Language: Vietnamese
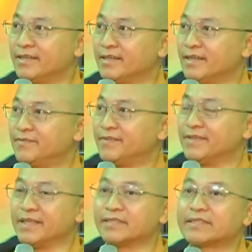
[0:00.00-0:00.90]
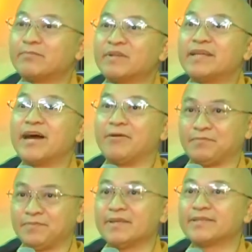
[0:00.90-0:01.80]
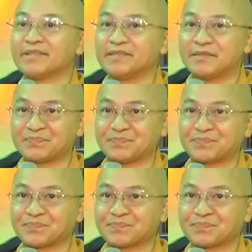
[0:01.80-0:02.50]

về à, phương diện tâm lý học giới tính